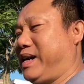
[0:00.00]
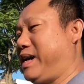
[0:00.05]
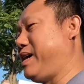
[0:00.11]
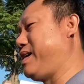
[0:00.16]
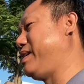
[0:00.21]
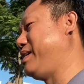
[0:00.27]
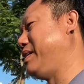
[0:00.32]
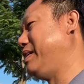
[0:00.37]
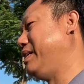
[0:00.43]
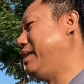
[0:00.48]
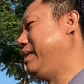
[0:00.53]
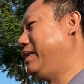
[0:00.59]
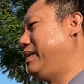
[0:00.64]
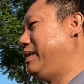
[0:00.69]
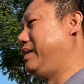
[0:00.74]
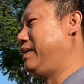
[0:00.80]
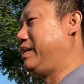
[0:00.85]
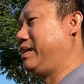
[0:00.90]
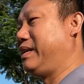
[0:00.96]
đó,
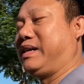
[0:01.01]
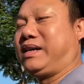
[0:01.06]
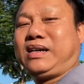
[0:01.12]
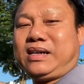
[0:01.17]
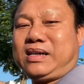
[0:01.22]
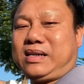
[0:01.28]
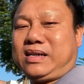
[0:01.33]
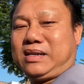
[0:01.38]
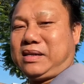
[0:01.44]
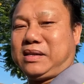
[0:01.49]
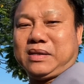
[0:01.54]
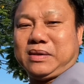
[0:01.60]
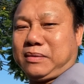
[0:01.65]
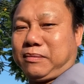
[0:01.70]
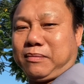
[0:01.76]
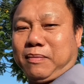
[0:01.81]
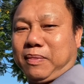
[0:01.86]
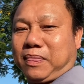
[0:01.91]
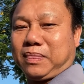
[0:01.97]
đó.
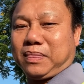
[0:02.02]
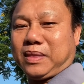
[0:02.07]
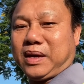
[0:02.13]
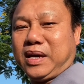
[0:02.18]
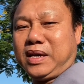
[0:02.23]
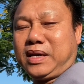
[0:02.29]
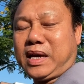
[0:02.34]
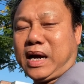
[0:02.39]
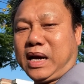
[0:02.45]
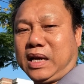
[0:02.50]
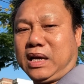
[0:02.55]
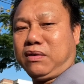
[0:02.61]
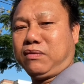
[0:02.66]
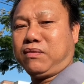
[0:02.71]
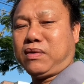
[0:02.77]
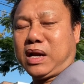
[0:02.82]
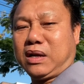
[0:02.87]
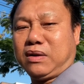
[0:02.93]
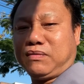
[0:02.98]
tiền trả
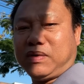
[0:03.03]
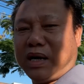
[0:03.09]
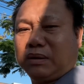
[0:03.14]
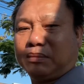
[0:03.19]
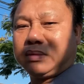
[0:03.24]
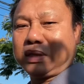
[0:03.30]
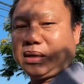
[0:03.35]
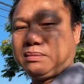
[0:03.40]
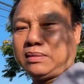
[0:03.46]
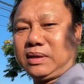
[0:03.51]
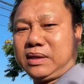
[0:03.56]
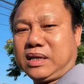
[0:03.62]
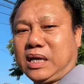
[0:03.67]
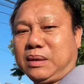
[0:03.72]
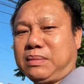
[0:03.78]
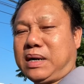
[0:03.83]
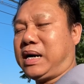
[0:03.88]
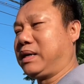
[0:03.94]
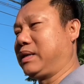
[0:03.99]
lòng và lần vàng trong cái
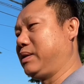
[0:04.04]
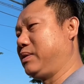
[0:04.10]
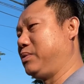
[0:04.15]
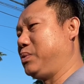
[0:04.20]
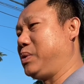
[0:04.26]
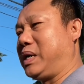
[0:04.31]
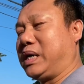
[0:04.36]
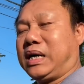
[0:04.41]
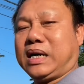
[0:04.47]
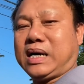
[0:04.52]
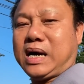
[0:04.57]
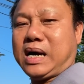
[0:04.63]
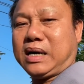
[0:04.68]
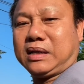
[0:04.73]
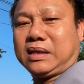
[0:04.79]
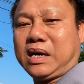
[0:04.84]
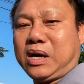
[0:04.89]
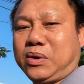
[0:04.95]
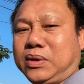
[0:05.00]
kho bạc qua ngân
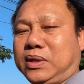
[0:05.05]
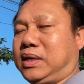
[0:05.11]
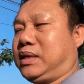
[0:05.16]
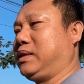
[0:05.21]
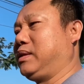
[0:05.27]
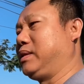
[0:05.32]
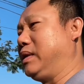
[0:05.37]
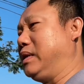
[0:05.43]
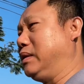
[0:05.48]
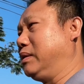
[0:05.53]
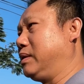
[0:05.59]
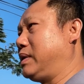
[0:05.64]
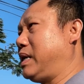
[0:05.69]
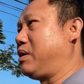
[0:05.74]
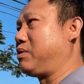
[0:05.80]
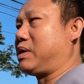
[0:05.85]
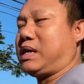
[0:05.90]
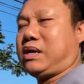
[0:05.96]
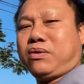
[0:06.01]
hàng thôi chứ tiền nó
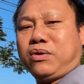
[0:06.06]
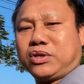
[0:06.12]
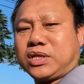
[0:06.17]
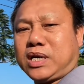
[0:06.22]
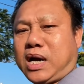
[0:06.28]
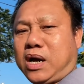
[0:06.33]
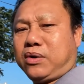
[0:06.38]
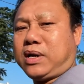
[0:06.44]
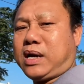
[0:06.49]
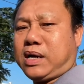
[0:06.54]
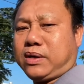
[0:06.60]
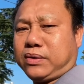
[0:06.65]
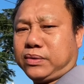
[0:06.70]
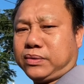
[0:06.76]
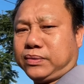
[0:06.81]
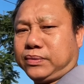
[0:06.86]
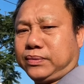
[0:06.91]
đâu ra ngoài xã hội đâu